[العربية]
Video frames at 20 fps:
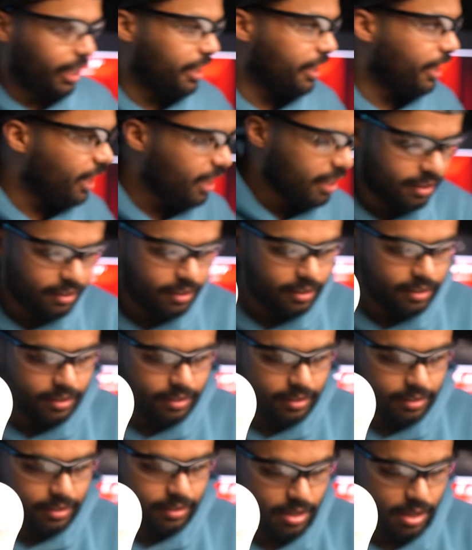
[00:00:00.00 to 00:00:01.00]
هنا
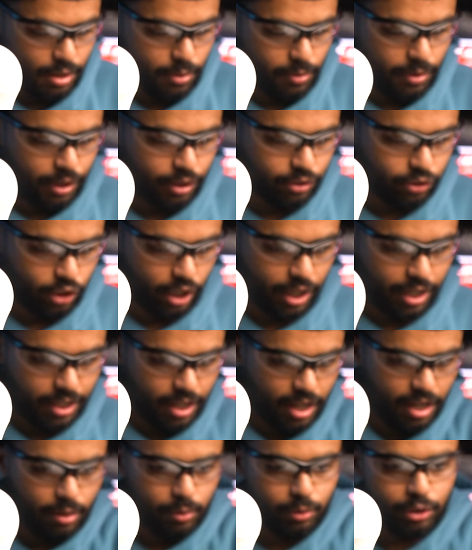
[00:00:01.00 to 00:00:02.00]
ايوه نحطه
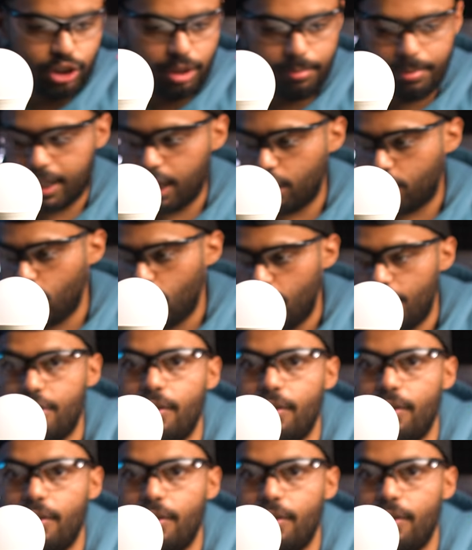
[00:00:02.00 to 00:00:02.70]
هنا ونجيب الكاكولا